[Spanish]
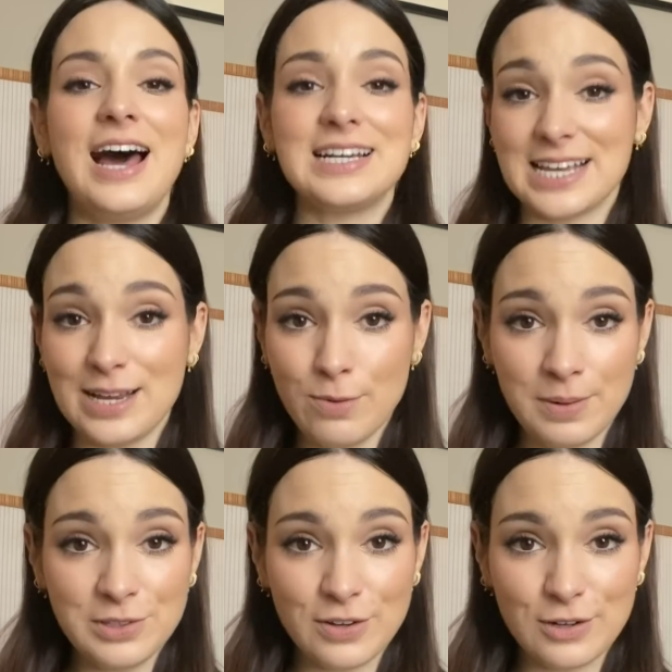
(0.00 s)
Hasta aquí el
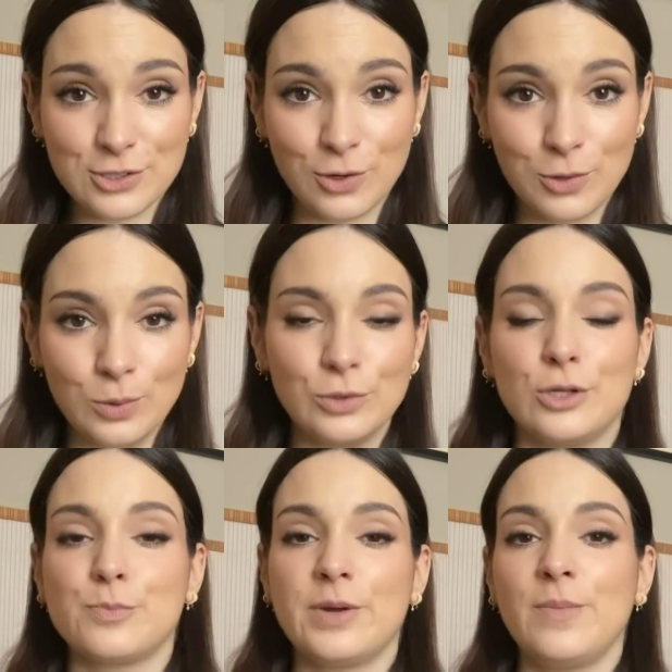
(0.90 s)
momento de los
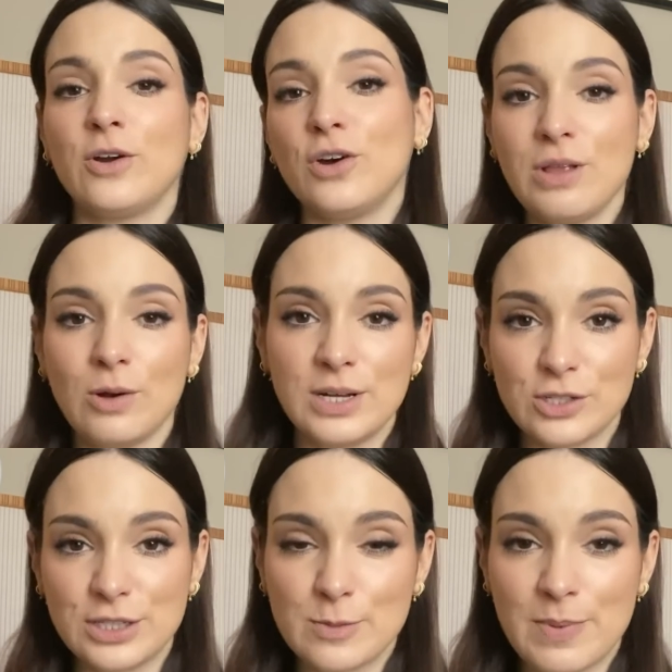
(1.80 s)
conjuntos, pero me he cogido algunas
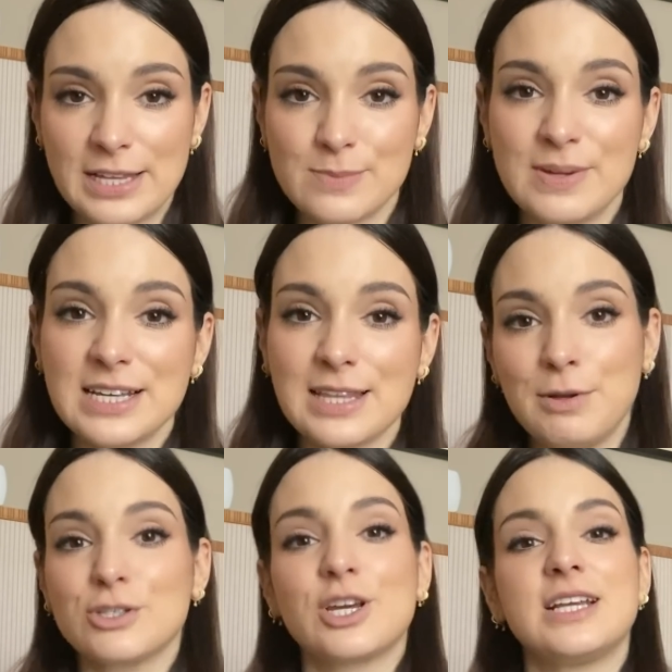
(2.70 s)
otras prendas más que
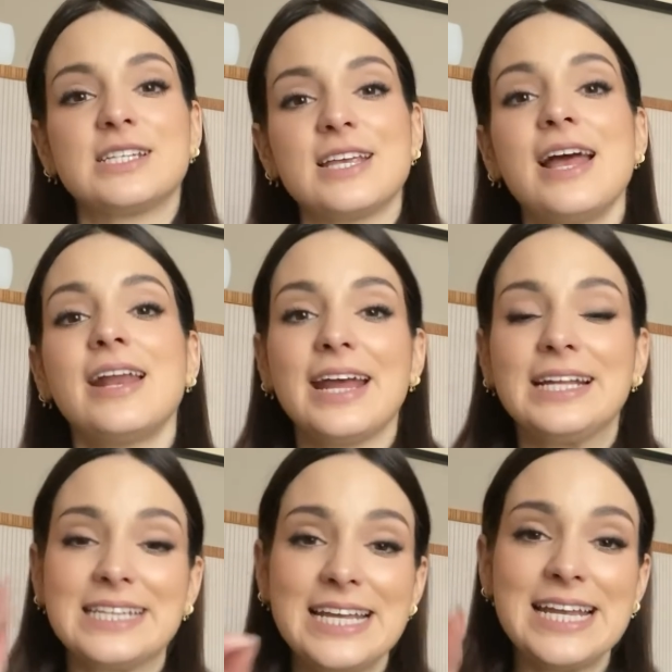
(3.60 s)
también os quería enseñar,
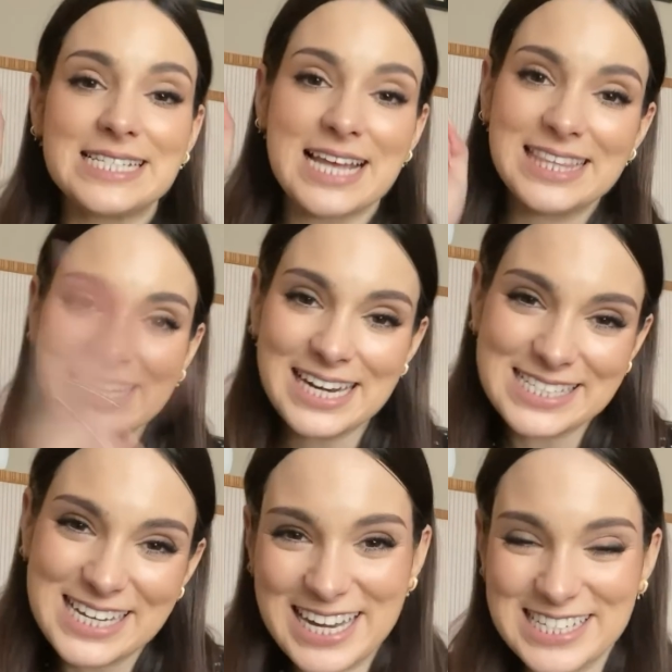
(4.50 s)
entre ellas tres
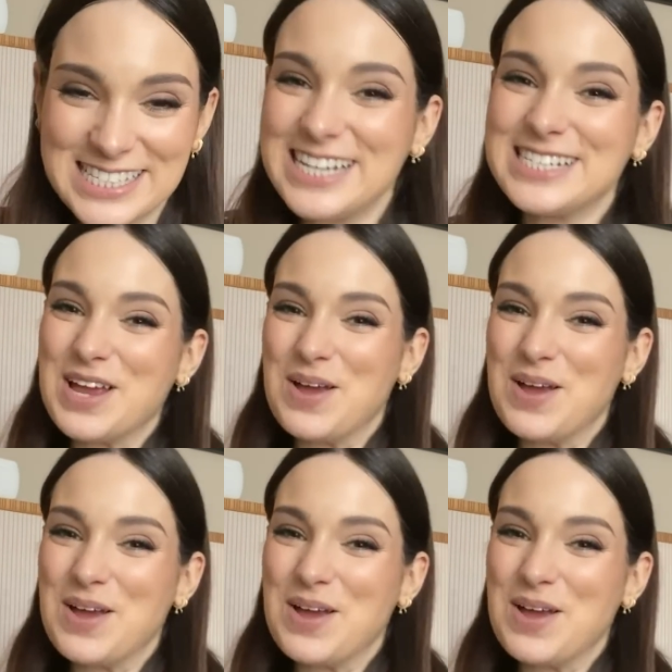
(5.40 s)
jerseys